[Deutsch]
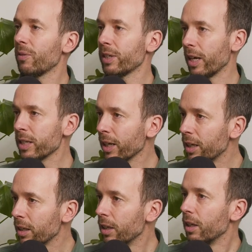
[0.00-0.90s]
relevante
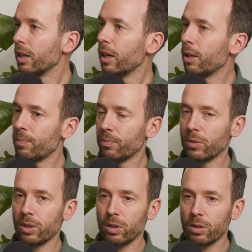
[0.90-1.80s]
Anteile. Ja. Ähm,
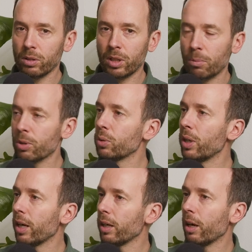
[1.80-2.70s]
dann bist du
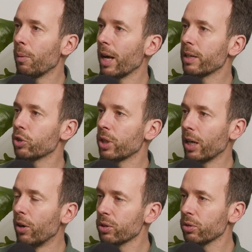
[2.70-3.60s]
da aber relativ schnell
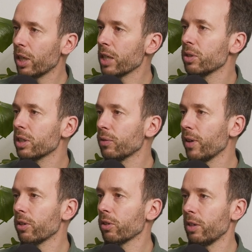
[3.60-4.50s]
raus und dann hast du dich
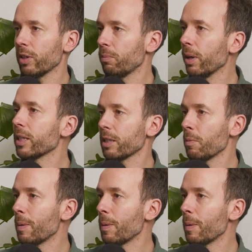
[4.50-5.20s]
gefragt, okay, was mache ich jetzt in